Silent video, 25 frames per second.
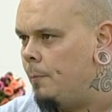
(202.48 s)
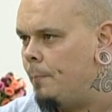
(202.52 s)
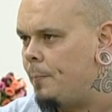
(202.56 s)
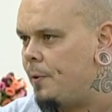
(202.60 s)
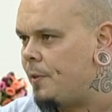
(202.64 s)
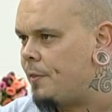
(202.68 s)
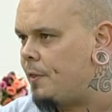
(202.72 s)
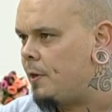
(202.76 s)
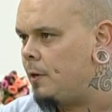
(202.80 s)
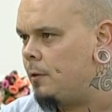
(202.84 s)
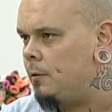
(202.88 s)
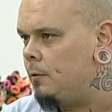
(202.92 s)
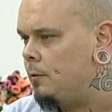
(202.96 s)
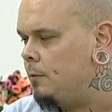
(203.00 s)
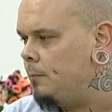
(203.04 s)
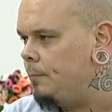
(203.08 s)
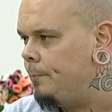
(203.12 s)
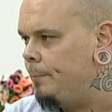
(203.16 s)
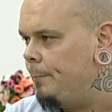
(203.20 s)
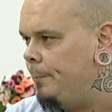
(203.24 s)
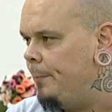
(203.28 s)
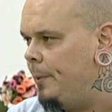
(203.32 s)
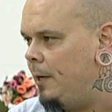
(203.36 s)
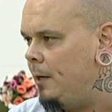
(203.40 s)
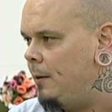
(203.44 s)
empiezan
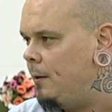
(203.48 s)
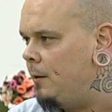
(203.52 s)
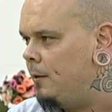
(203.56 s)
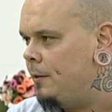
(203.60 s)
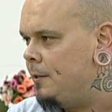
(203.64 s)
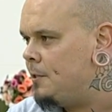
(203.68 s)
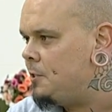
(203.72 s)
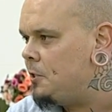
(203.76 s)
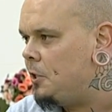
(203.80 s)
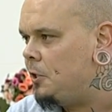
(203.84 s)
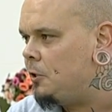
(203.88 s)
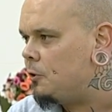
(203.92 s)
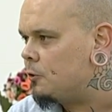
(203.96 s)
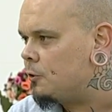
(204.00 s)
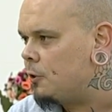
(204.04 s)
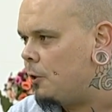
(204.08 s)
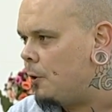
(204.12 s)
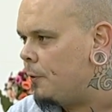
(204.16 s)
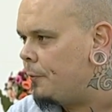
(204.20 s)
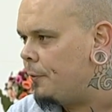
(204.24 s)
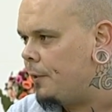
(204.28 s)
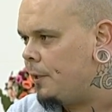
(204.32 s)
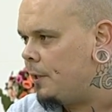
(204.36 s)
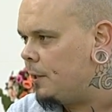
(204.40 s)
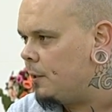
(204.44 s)
mil distintos, quiero
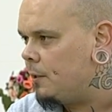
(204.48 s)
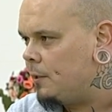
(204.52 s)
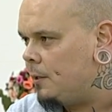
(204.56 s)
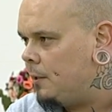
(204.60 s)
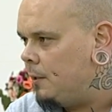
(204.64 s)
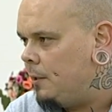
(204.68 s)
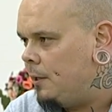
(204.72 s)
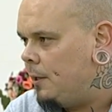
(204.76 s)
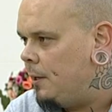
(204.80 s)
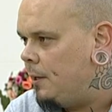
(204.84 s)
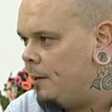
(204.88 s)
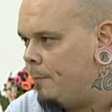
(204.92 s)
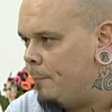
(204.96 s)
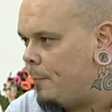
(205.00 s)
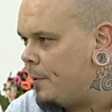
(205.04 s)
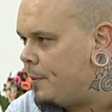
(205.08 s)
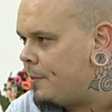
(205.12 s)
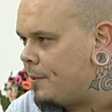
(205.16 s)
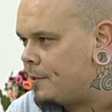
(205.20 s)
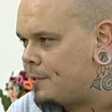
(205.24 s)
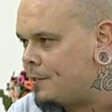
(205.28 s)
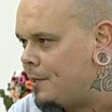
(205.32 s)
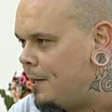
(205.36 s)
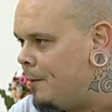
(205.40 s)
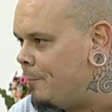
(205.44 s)
decir, eh,
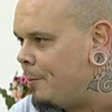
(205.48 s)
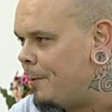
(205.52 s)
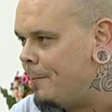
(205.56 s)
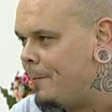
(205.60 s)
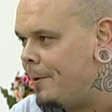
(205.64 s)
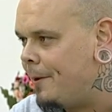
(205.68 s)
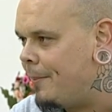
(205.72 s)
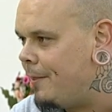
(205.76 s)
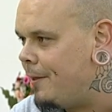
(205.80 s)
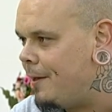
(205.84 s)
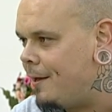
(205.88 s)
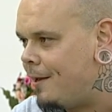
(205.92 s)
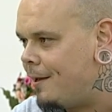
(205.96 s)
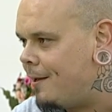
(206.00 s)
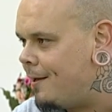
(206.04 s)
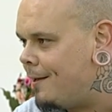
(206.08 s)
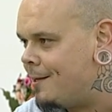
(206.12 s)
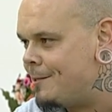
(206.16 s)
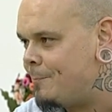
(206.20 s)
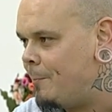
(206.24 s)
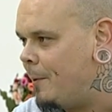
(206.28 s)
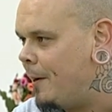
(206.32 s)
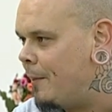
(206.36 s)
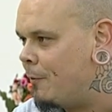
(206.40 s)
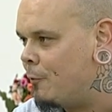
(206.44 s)
empiezas el primer día
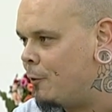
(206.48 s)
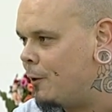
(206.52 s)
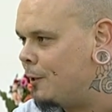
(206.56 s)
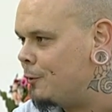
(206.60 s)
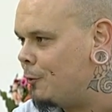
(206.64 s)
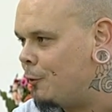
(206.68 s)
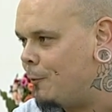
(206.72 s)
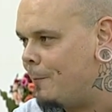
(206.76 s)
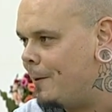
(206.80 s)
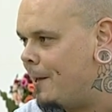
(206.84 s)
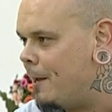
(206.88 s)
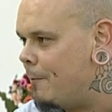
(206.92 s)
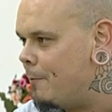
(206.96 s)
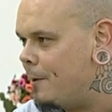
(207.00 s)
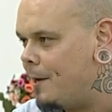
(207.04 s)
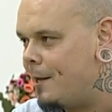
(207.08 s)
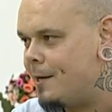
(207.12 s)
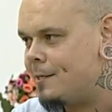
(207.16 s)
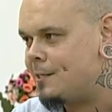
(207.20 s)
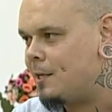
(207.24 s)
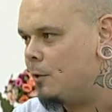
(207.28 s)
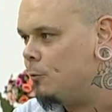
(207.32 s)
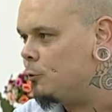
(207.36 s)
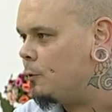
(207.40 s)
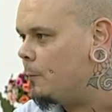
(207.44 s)
esperando que todo vaya bien
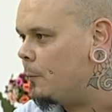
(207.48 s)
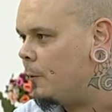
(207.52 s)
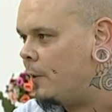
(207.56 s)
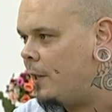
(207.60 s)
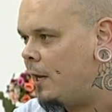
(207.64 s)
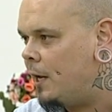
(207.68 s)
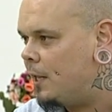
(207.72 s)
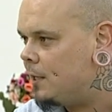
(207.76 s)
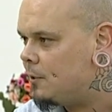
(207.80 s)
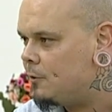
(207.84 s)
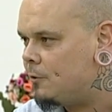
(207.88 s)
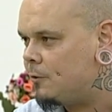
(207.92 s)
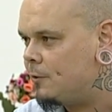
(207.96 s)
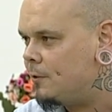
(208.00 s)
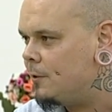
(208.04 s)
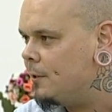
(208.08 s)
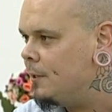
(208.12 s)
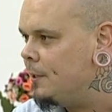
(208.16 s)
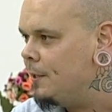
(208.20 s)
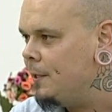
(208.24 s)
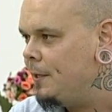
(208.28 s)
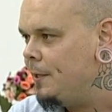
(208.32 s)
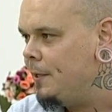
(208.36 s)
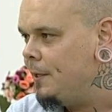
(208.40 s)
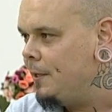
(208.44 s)
hasta el último día del año
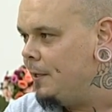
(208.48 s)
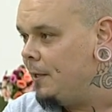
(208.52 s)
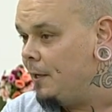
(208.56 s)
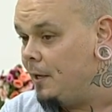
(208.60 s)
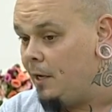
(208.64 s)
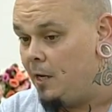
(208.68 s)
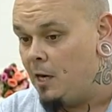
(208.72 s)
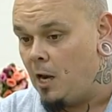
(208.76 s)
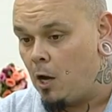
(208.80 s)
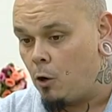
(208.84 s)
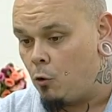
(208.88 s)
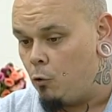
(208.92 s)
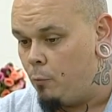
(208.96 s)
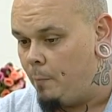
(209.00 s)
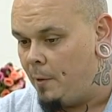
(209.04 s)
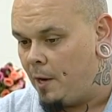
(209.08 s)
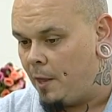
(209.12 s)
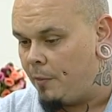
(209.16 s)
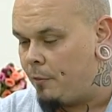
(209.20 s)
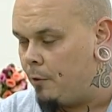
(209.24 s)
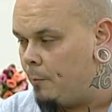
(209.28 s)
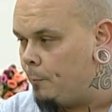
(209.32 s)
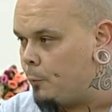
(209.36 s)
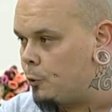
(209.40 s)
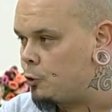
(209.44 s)
y la
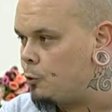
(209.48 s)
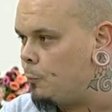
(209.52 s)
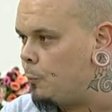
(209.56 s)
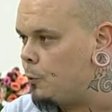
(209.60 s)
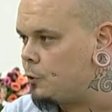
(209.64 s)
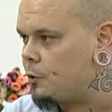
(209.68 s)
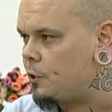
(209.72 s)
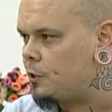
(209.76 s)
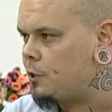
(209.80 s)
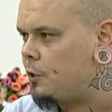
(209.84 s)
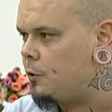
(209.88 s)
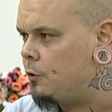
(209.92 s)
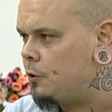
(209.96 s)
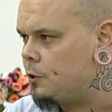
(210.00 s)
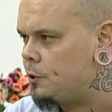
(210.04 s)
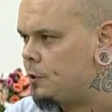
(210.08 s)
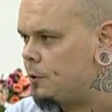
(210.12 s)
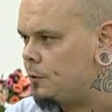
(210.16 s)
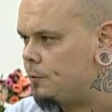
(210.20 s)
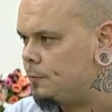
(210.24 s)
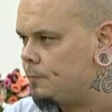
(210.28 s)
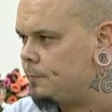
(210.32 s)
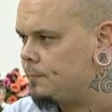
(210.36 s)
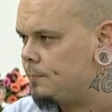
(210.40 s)
culminación por supuesto ha sido esto.